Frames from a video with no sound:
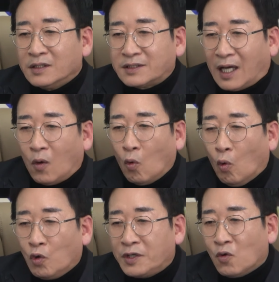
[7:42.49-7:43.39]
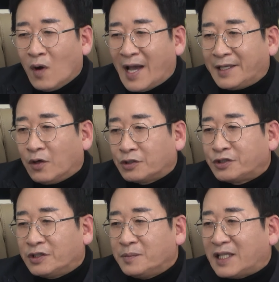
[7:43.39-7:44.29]
자, 오백이십 아이
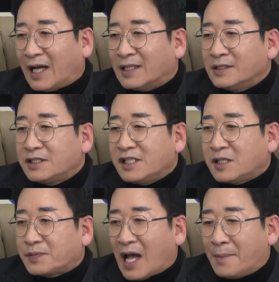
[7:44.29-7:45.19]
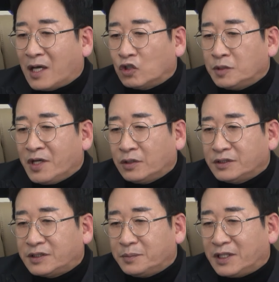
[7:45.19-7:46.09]
럭셔리입니다. 칠십사만 원이면
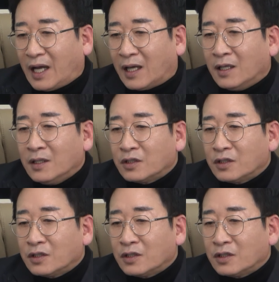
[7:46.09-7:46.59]
끝입니다.